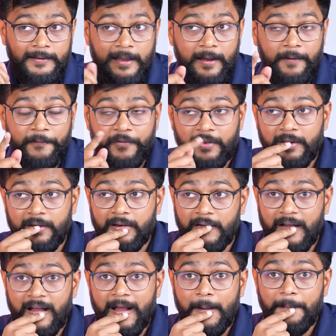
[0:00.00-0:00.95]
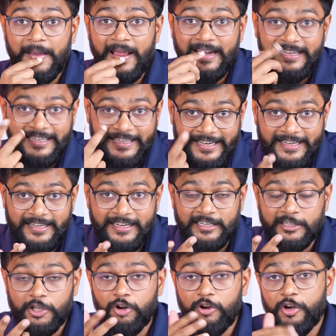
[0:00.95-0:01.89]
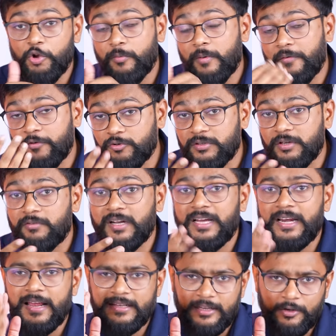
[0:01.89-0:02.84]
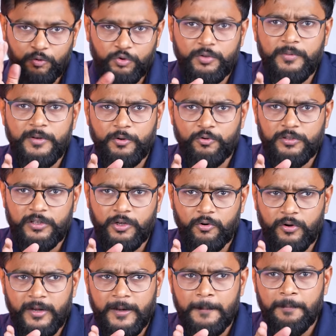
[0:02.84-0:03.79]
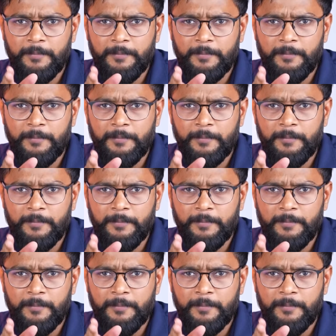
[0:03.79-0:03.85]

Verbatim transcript: या फिर आप एडिटिंग करते हो ल्यूमा फ्यूजन वगैरह ऐसा कुछ भी यूज करोगे